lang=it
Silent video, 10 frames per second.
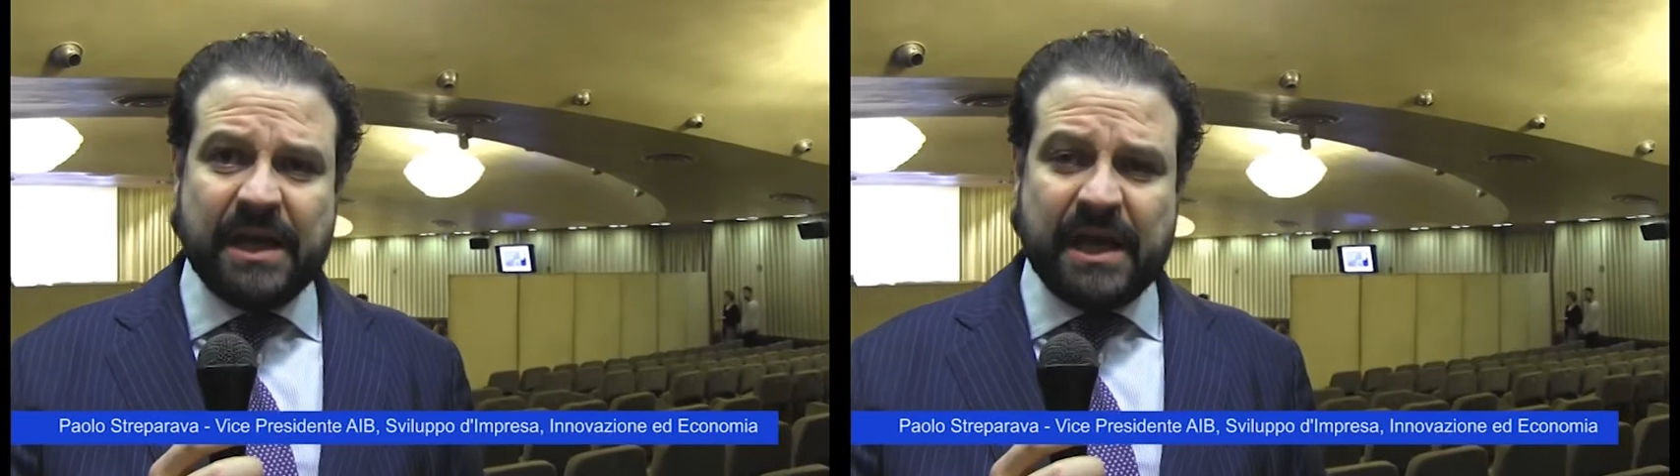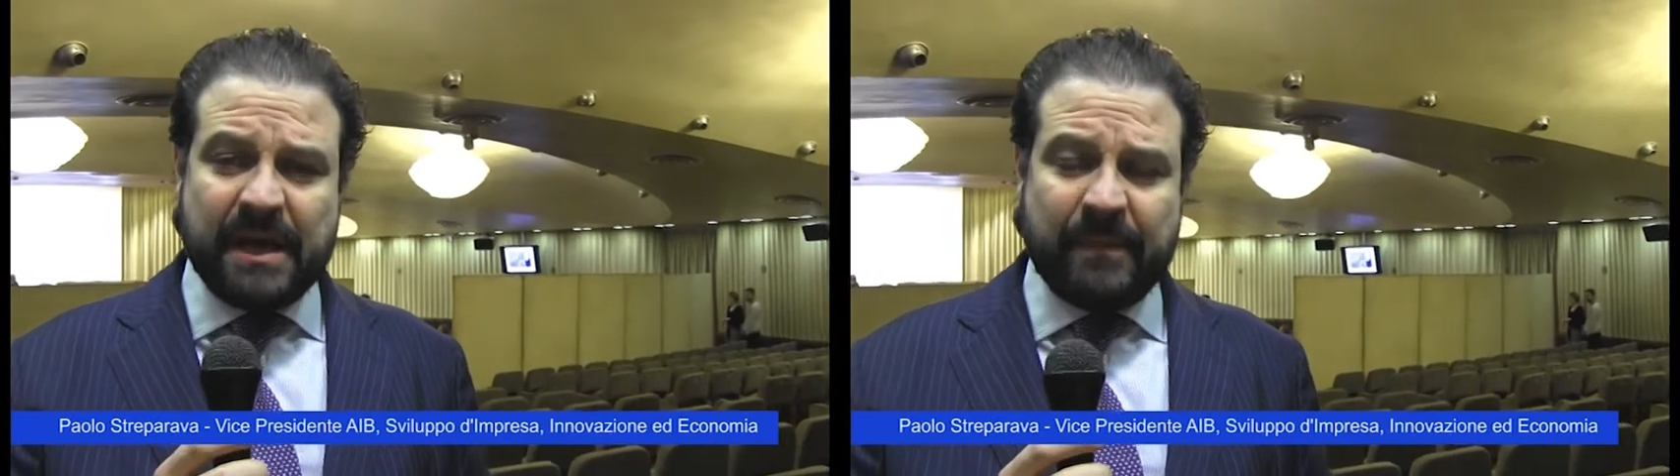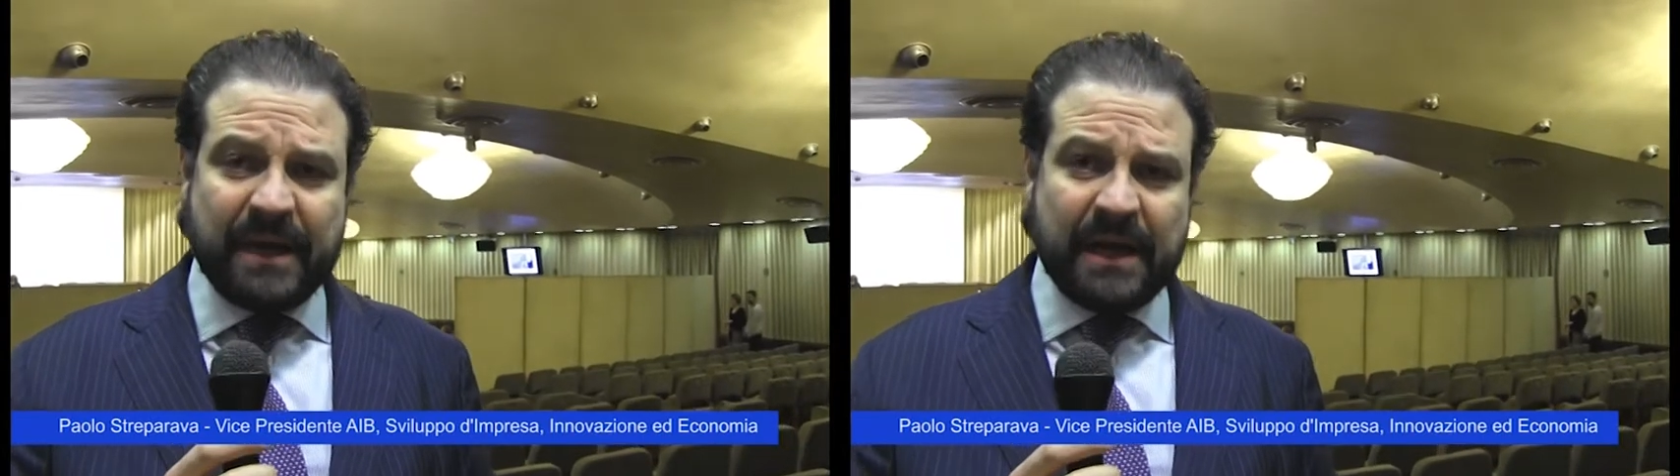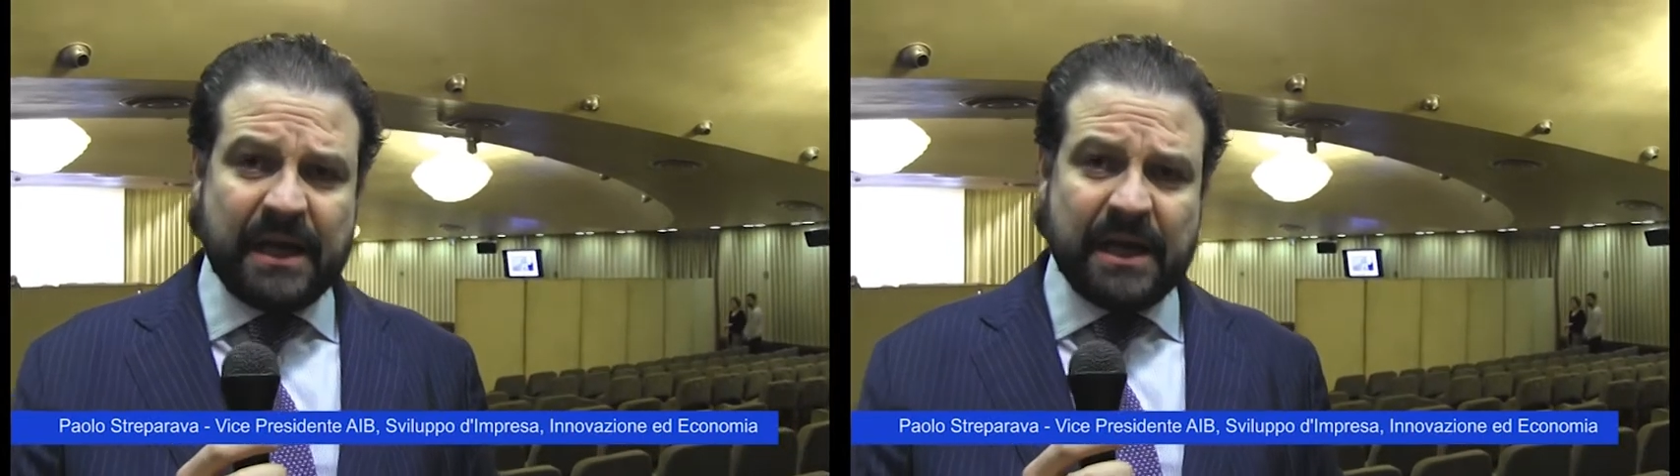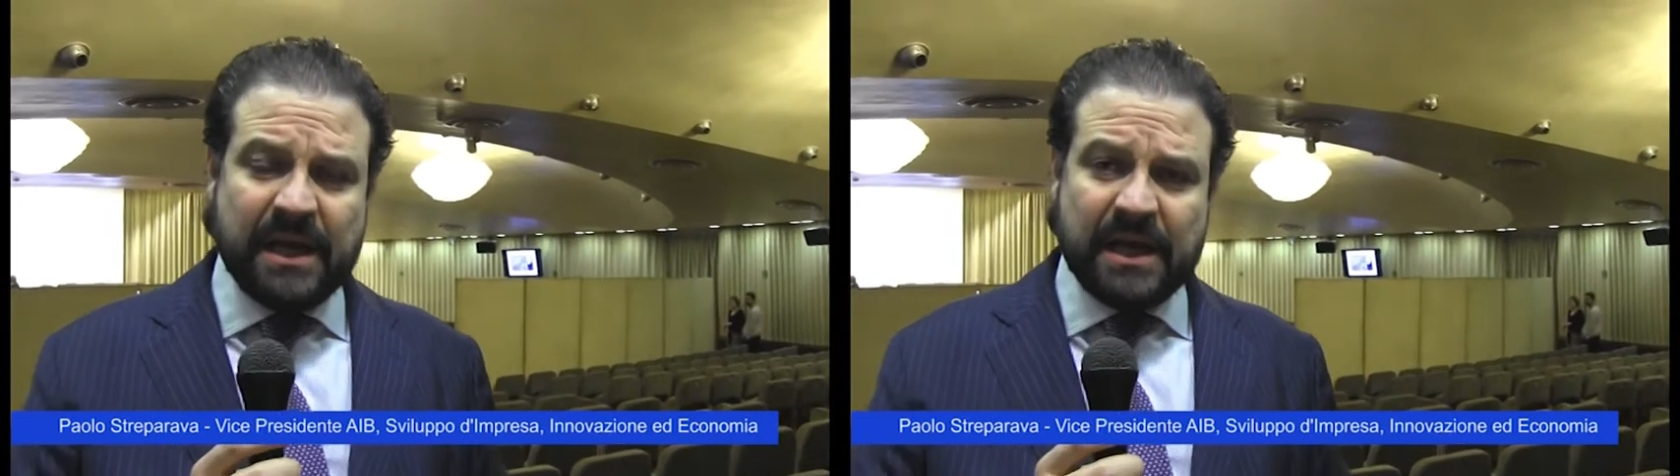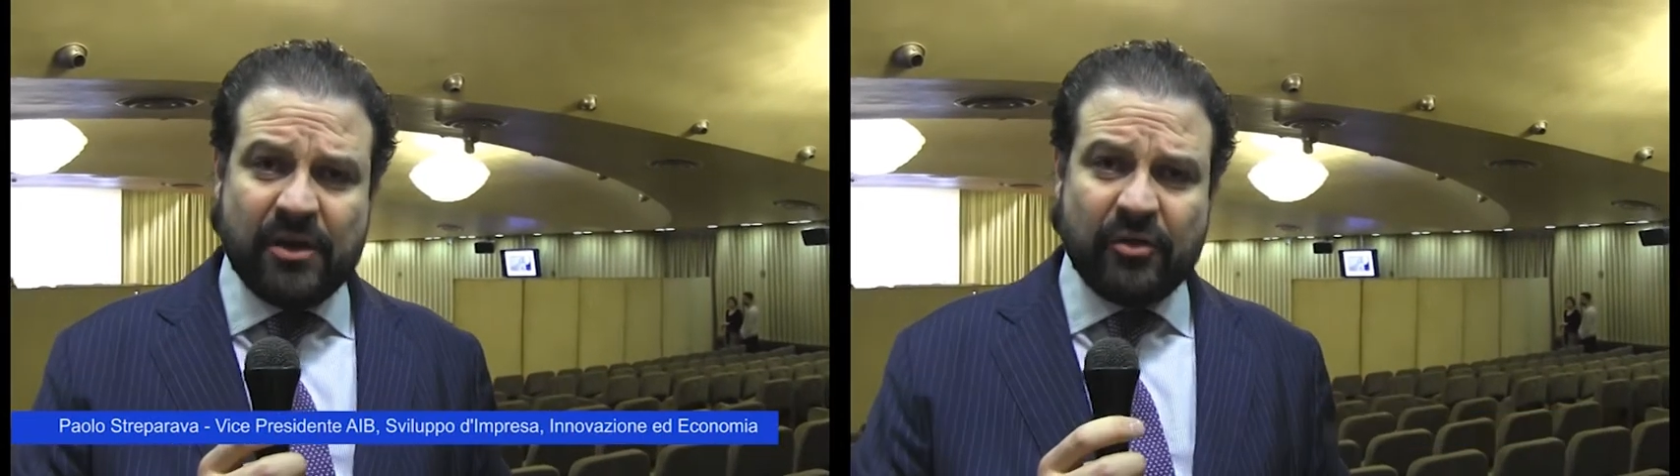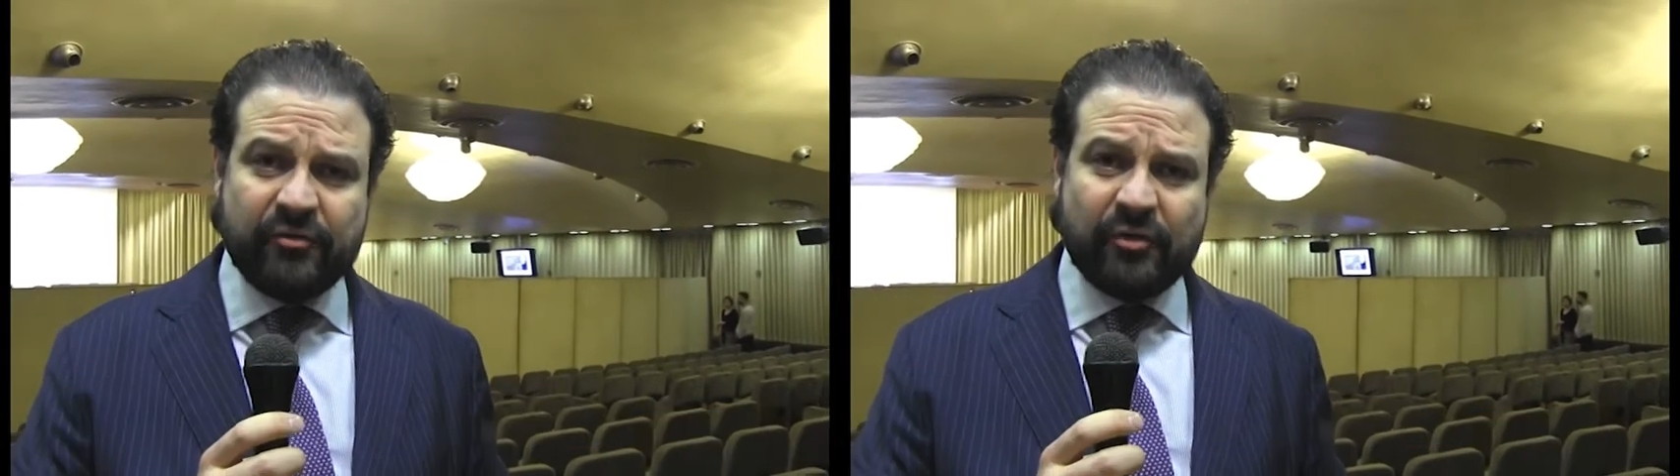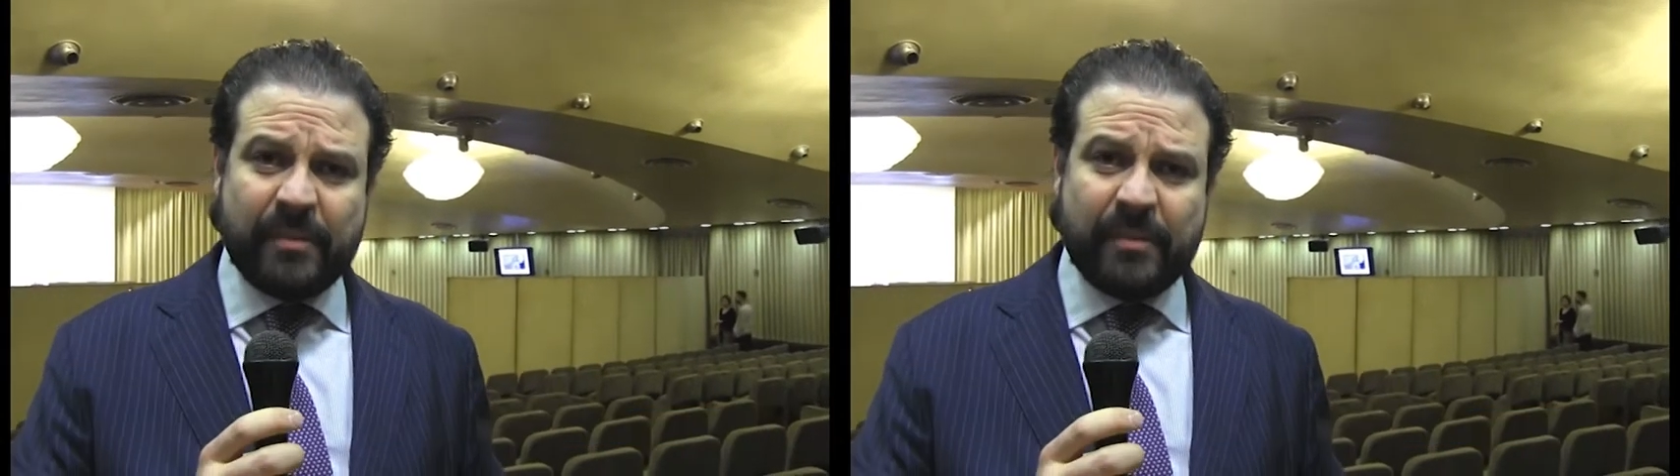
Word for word: e per il nostro